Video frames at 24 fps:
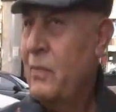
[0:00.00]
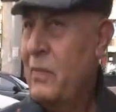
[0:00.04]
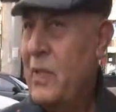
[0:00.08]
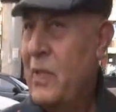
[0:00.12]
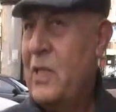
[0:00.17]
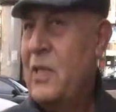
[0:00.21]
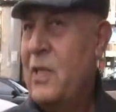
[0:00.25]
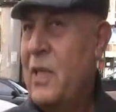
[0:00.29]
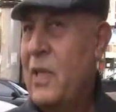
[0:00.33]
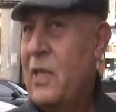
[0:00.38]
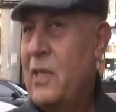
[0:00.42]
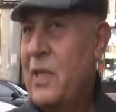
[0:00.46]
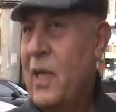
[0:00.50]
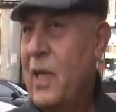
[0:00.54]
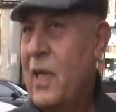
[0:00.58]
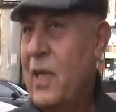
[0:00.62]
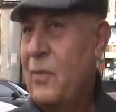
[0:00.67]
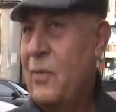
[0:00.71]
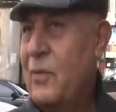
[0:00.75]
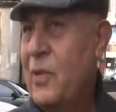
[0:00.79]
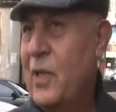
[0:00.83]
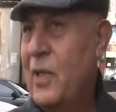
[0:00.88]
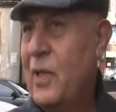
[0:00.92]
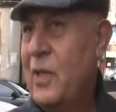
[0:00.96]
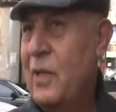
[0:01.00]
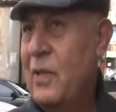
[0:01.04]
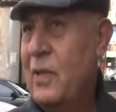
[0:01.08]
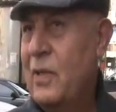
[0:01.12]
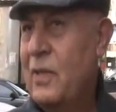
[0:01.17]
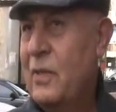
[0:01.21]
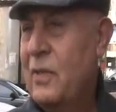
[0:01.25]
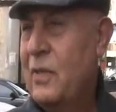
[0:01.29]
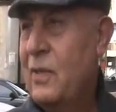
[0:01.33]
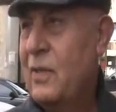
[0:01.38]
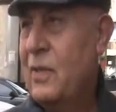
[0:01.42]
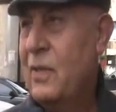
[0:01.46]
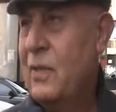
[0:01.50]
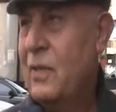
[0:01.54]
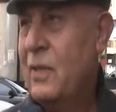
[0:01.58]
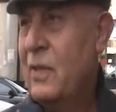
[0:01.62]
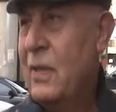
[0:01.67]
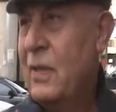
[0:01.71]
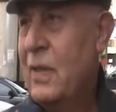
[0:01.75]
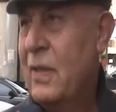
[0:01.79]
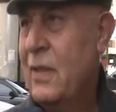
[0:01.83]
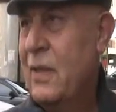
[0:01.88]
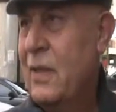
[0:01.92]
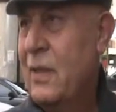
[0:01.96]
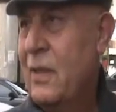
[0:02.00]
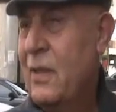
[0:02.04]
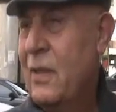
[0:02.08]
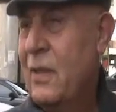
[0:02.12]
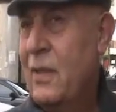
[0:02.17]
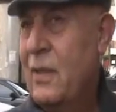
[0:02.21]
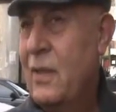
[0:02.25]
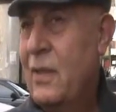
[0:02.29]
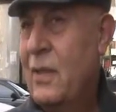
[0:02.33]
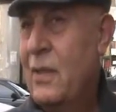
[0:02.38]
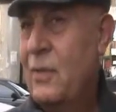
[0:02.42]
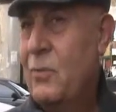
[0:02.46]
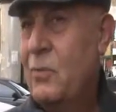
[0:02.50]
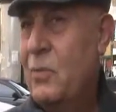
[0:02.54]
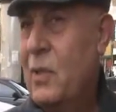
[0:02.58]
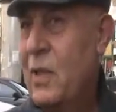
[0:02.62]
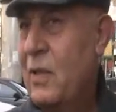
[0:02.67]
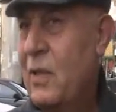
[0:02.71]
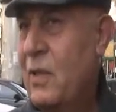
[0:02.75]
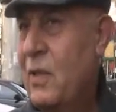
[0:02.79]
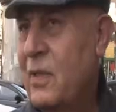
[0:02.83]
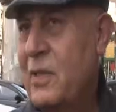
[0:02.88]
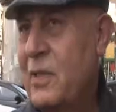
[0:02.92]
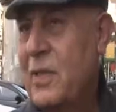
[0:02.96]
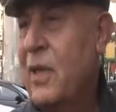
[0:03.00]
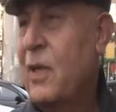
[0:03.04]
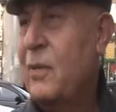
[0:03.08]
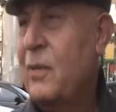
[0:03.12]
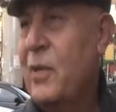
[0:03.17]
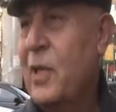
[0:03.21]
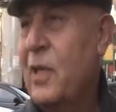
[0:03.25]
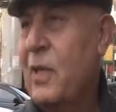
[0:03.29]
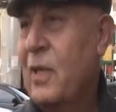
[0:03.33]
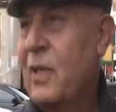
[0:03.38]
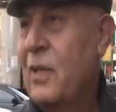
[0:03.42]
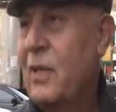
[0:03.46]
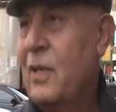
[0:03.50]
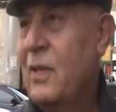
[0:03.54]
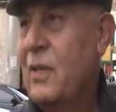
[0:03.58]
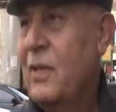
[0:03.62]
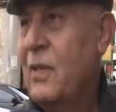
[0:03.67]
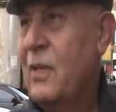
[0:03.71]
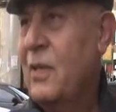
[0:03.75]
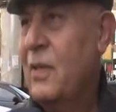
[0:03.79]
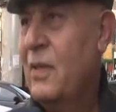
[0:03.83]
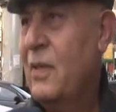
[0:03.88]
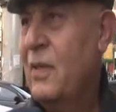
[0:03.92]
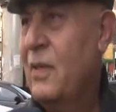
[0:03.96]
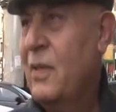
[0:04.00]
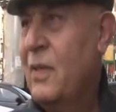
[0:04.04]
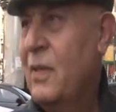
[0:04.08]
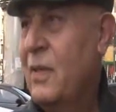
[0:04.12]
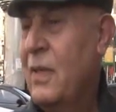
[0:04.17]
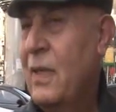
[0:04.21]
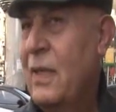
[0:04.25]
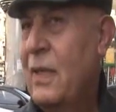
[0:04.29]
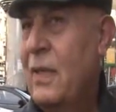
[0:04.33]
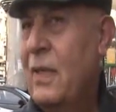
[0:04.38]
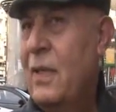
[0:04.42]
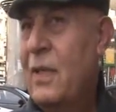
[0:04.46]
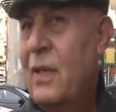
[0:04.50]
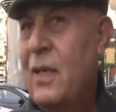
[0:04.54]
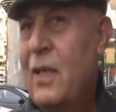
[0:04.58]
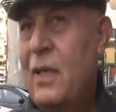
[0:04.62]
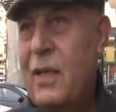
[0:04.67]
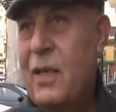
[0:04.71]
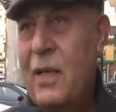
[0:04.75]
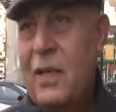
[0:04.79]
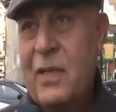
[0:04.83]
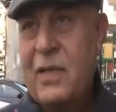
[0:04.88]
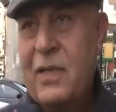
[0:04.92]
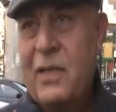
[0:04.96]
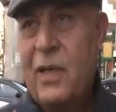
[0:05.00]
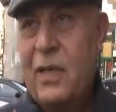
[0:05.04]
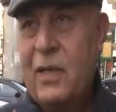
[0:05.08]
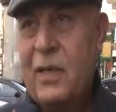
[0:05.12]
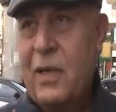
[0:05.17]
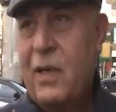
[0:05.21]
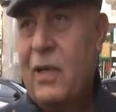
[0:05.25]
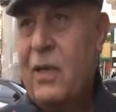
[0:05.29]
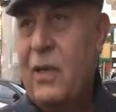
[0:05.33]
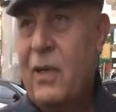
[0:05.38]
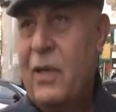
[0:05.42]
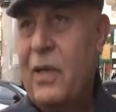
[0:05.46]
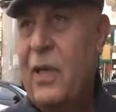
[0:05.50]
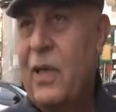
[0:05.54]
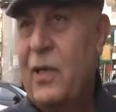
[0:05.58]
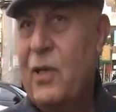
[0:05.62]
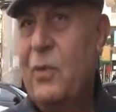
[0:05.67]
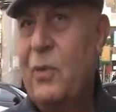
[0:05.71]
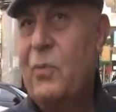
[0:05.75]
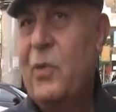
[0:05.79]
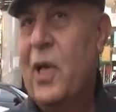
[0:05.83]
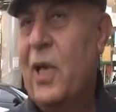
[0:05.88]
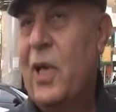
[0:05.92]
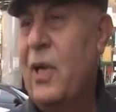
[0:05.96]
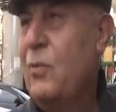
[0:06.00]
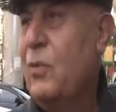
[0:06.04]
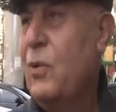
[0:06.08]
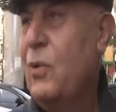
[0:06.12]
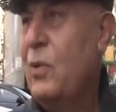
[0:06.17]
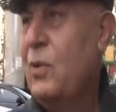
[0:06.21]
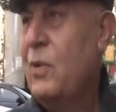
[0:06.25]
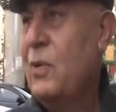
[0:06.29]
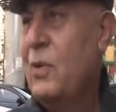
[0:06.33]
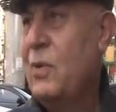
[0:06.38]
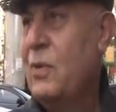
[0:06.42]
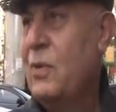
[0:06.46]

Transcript: أستاذ عربي إيه. أي صف بالسابع ليه بتحبه؟ إيه، كان كان يعطي من قلبه